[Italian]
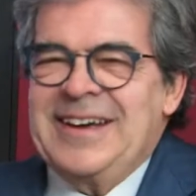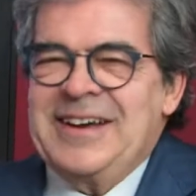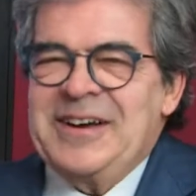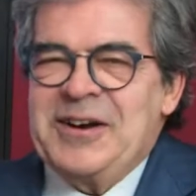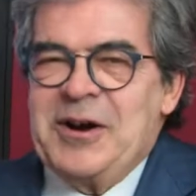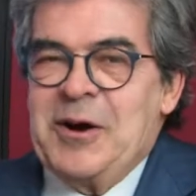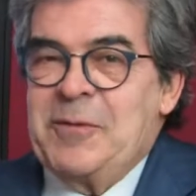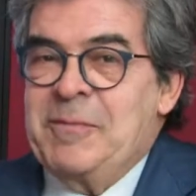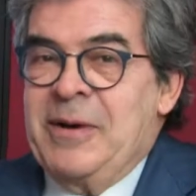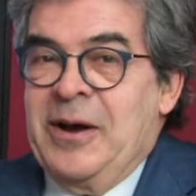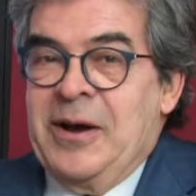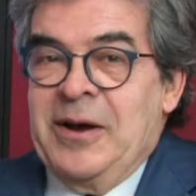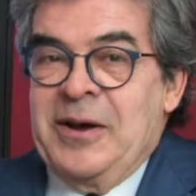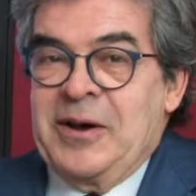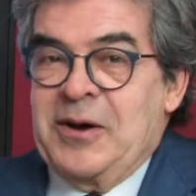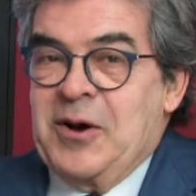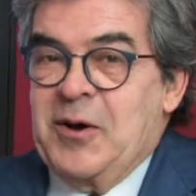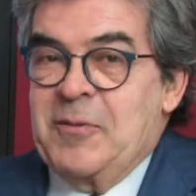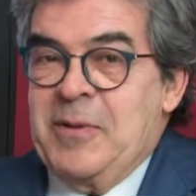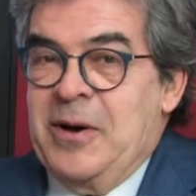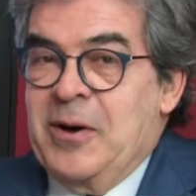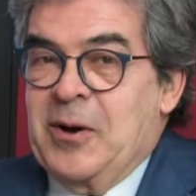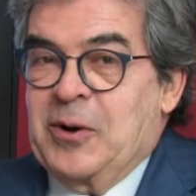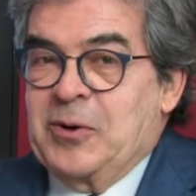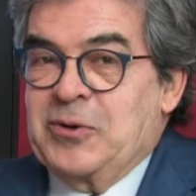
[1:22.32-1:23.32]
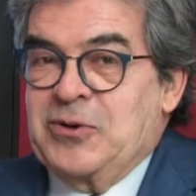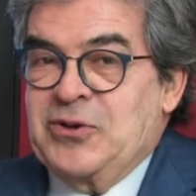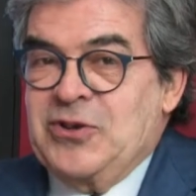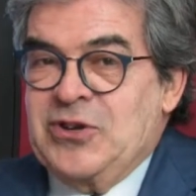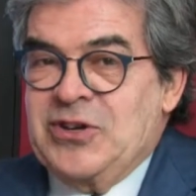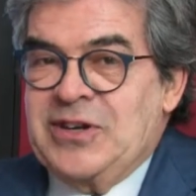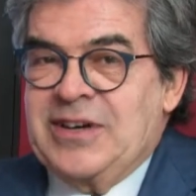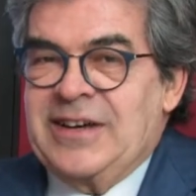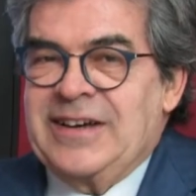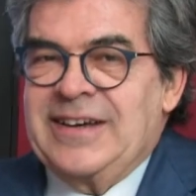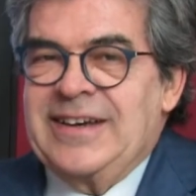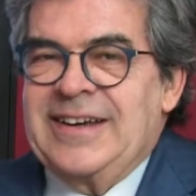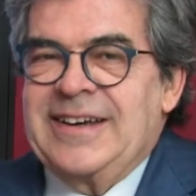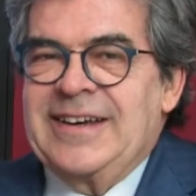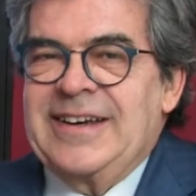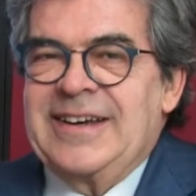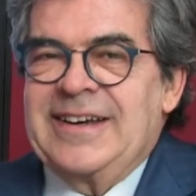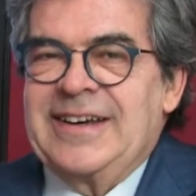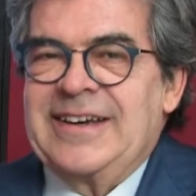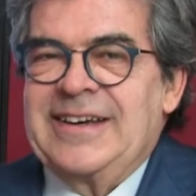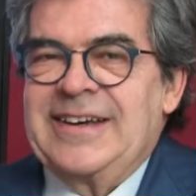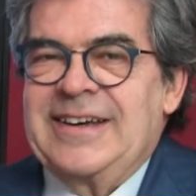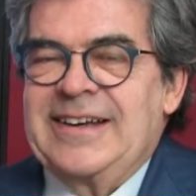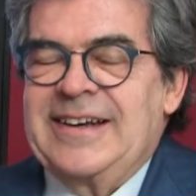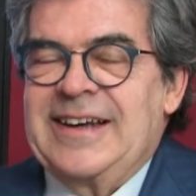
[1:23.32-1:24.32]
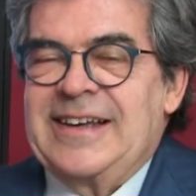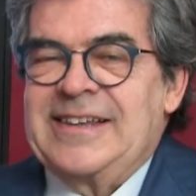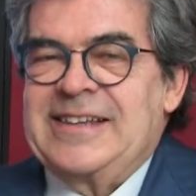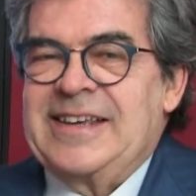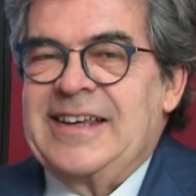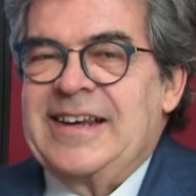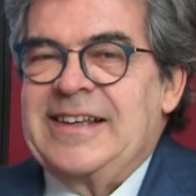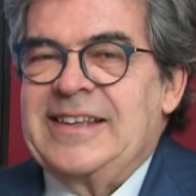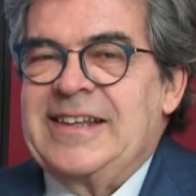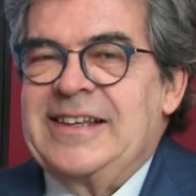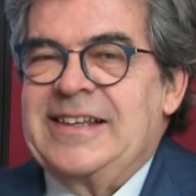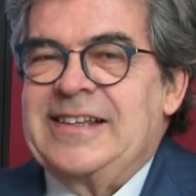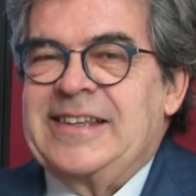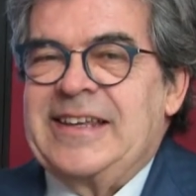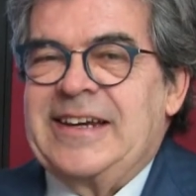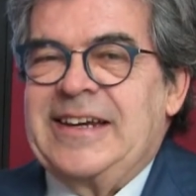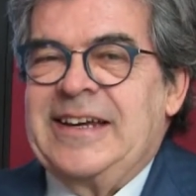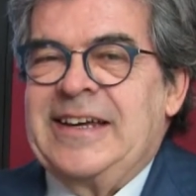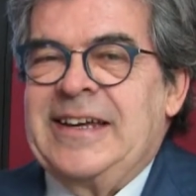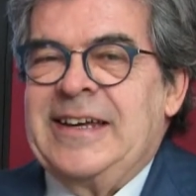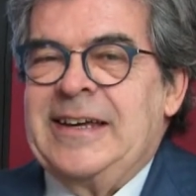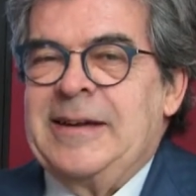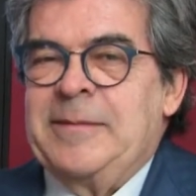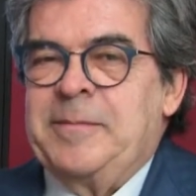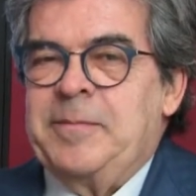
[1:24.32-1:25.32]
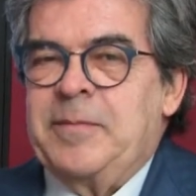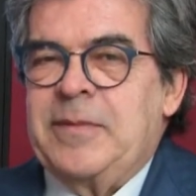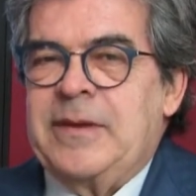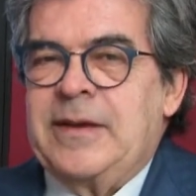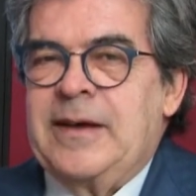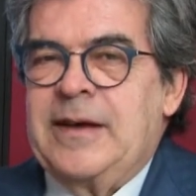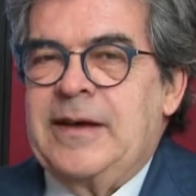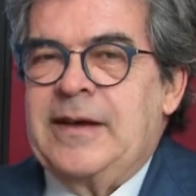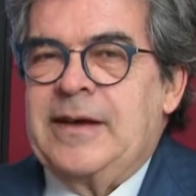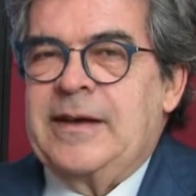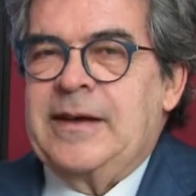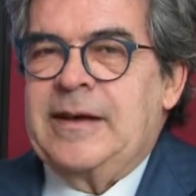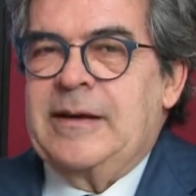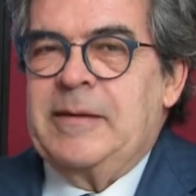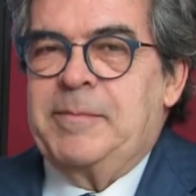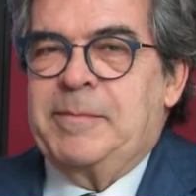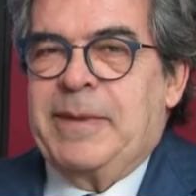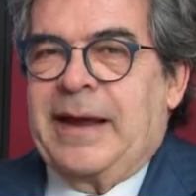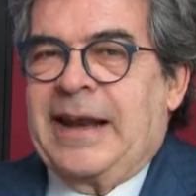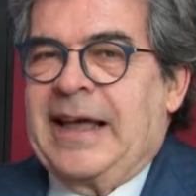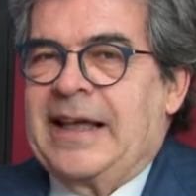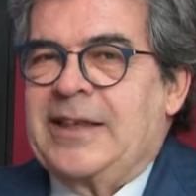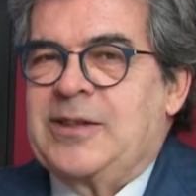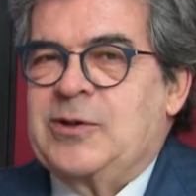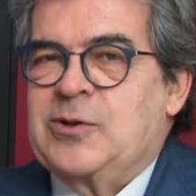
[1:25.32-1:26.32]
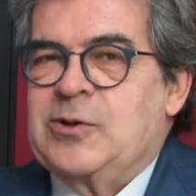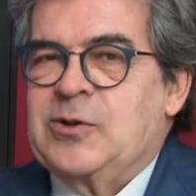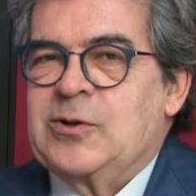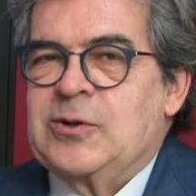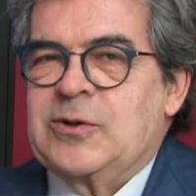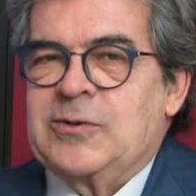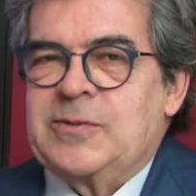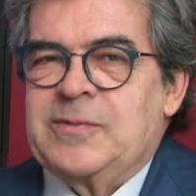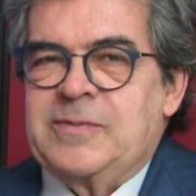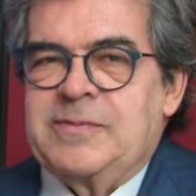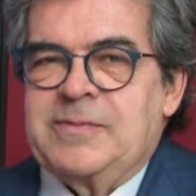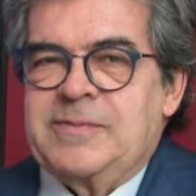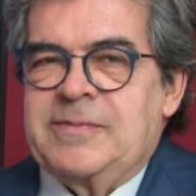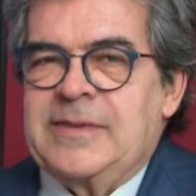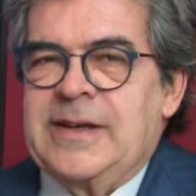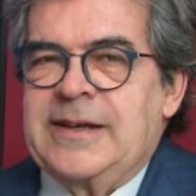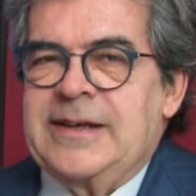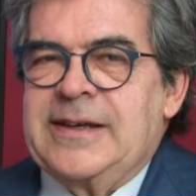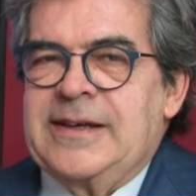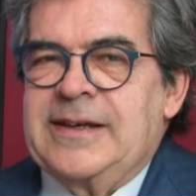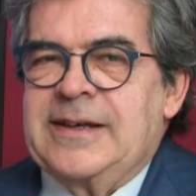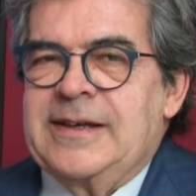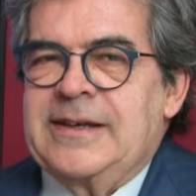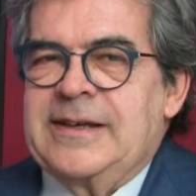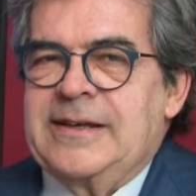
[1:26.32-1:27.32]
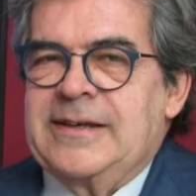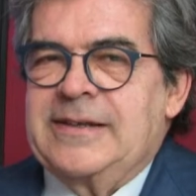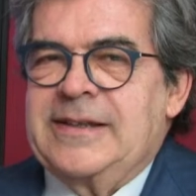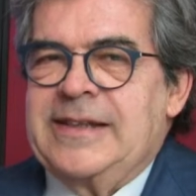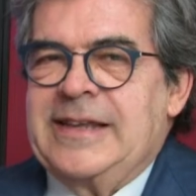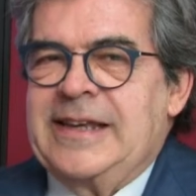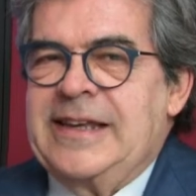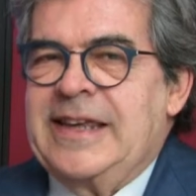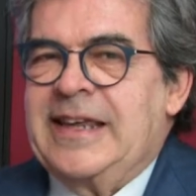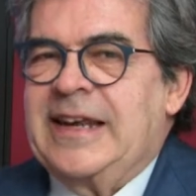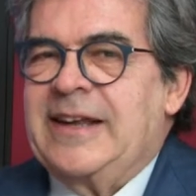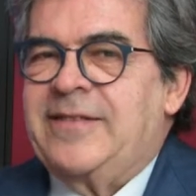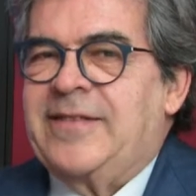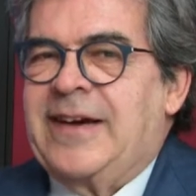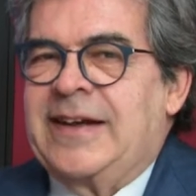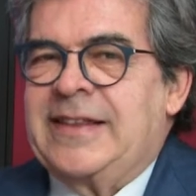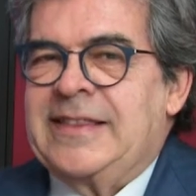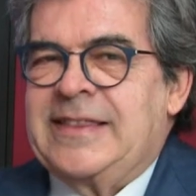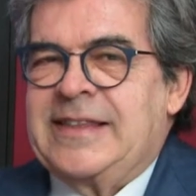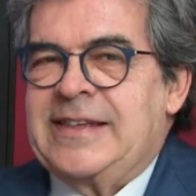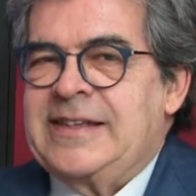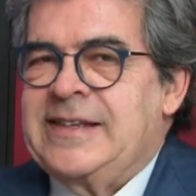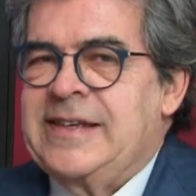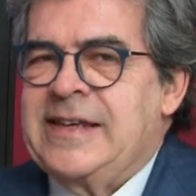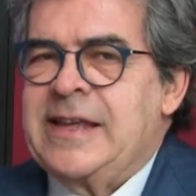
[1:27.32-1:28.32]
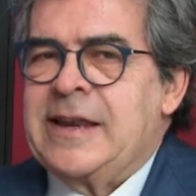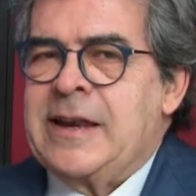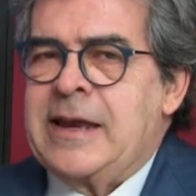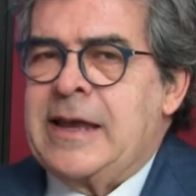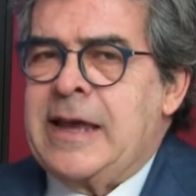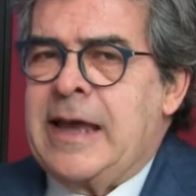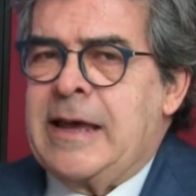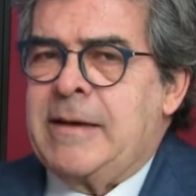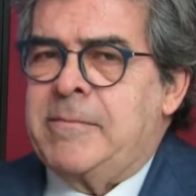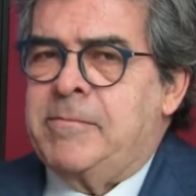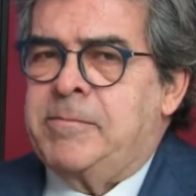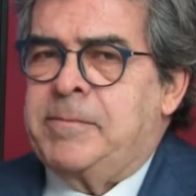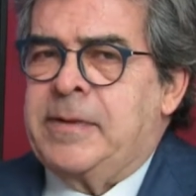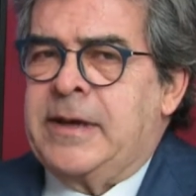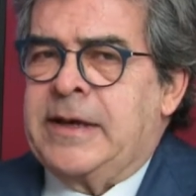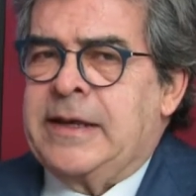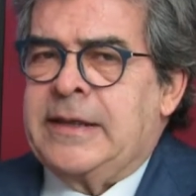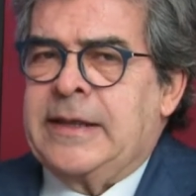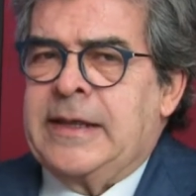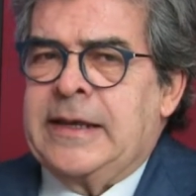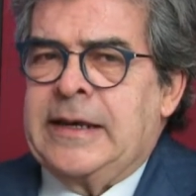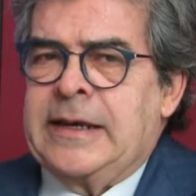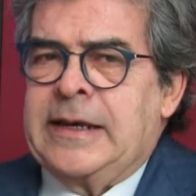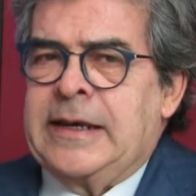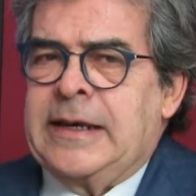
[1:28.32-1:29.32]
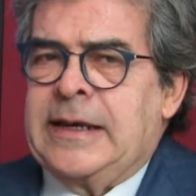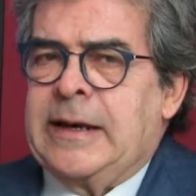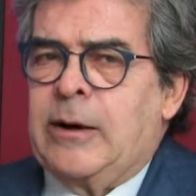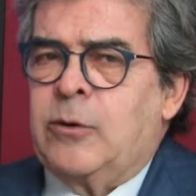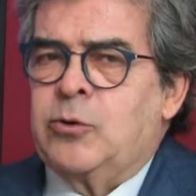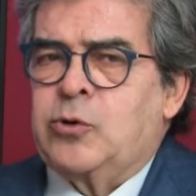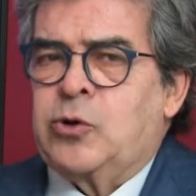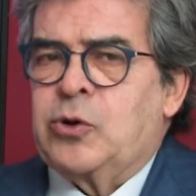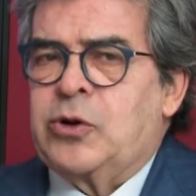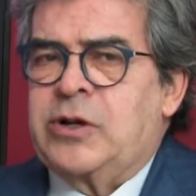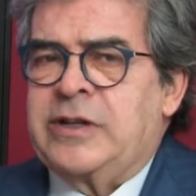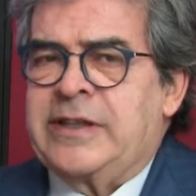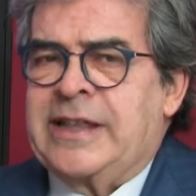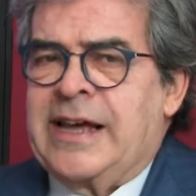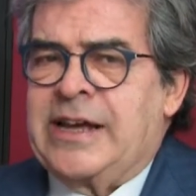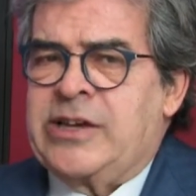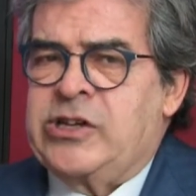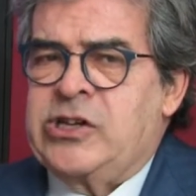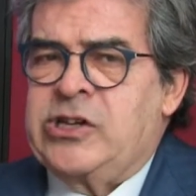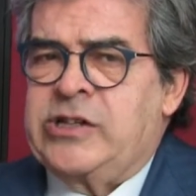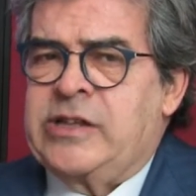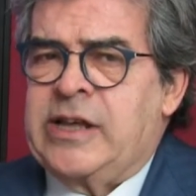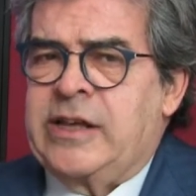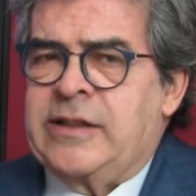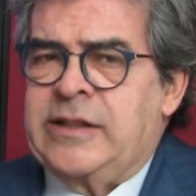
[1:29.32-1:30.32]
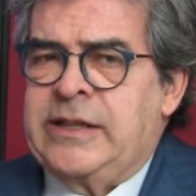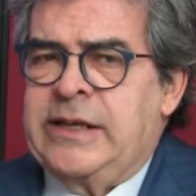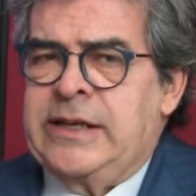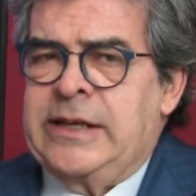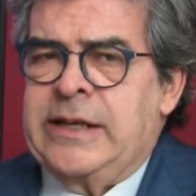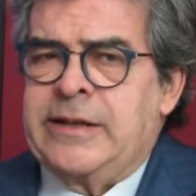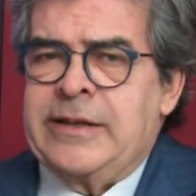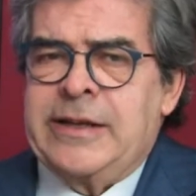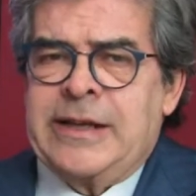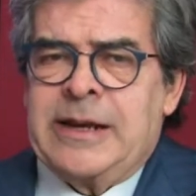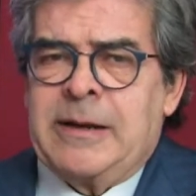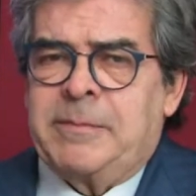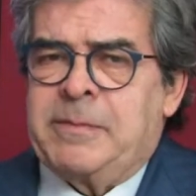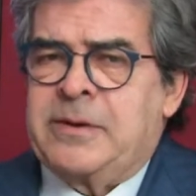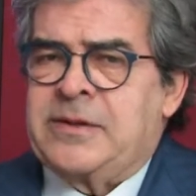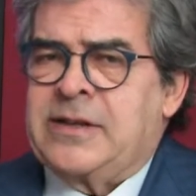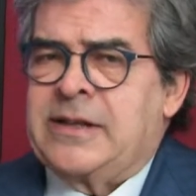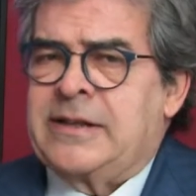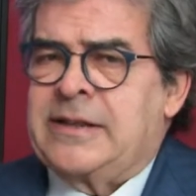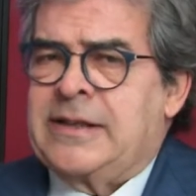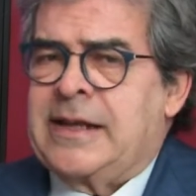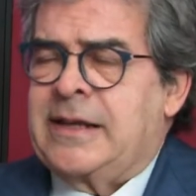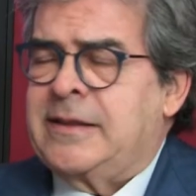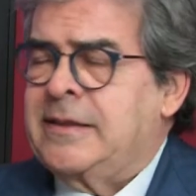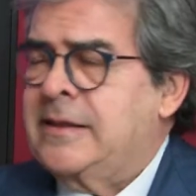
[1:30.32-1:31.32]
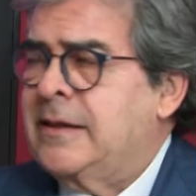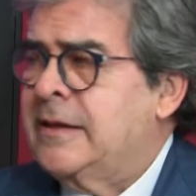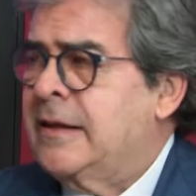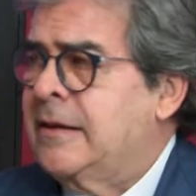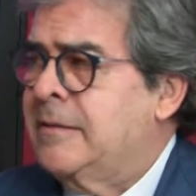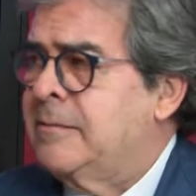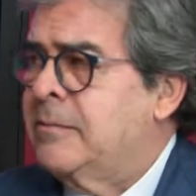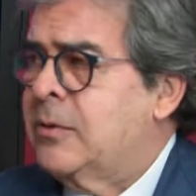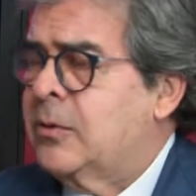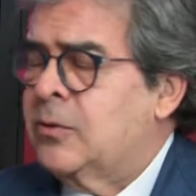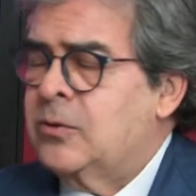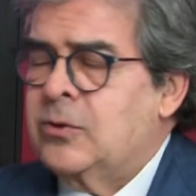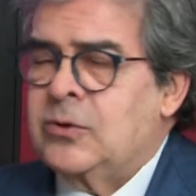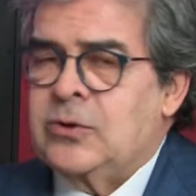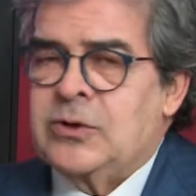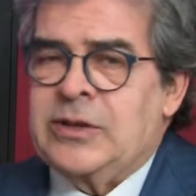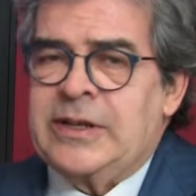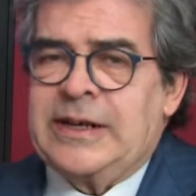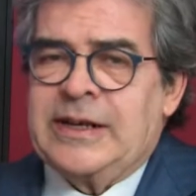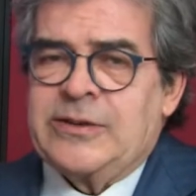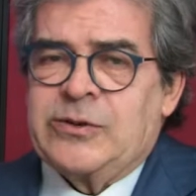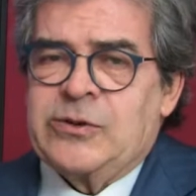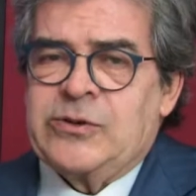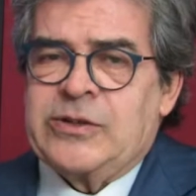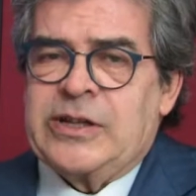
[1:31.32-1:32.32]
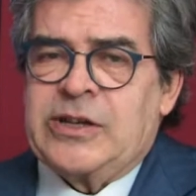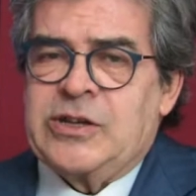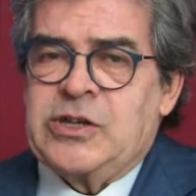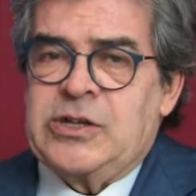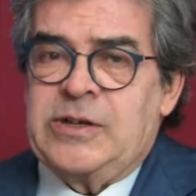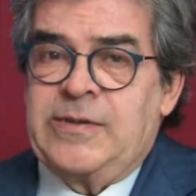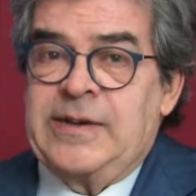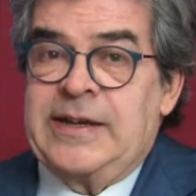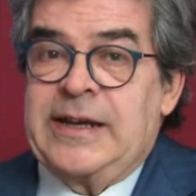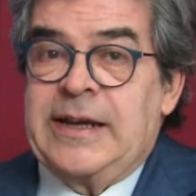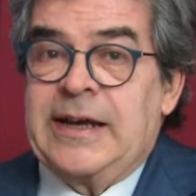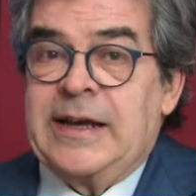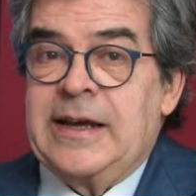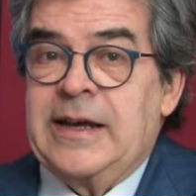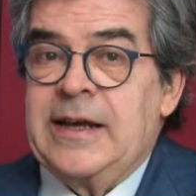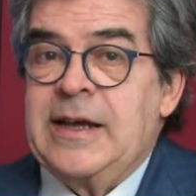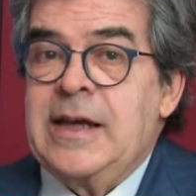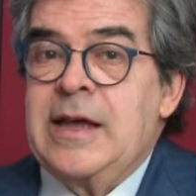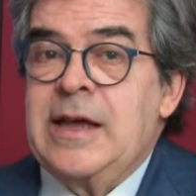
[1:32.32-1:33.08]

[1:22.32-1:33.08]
come, come, oggi. Eh, la sera del 3 il palazzo eh, degli elefanti si riempie delle autorità cittadine, dei rappresentanti del mondo della società civile,